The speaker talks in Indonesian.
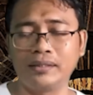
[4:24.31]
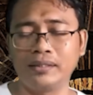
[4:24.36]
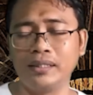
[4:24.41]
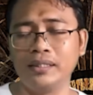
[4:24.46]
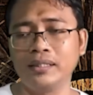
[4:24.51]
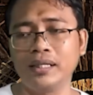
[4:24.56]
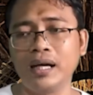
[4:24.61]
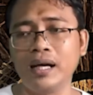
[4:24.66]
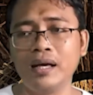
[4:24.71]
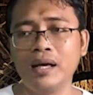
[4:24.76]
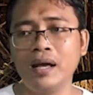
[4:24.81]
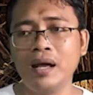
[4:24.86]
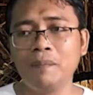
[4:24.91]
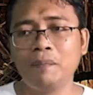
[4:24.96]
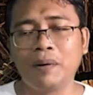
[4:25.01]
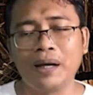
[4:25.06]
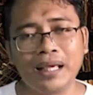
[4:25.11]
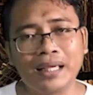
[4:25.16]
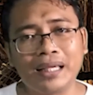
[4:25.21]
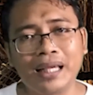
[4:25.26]
Sehingga
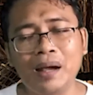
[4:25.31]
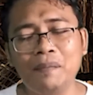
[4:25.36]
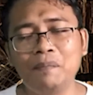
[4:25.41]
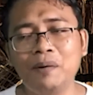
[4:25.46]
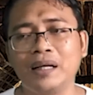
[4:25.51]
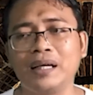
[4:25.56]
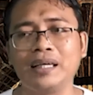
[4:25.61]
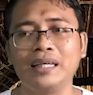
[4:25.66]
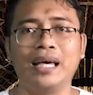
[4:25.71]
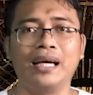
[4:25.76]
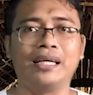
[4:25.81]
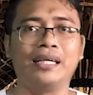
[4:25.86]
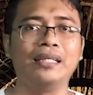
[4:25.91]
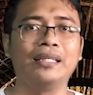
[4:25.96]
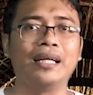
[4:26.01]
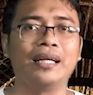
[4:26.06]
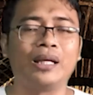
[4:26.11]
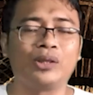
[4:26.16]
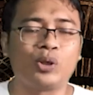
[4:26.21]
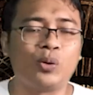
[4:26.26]
mereka
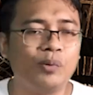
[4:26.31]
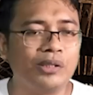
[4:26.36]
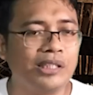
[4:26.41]
berkeyakinan atau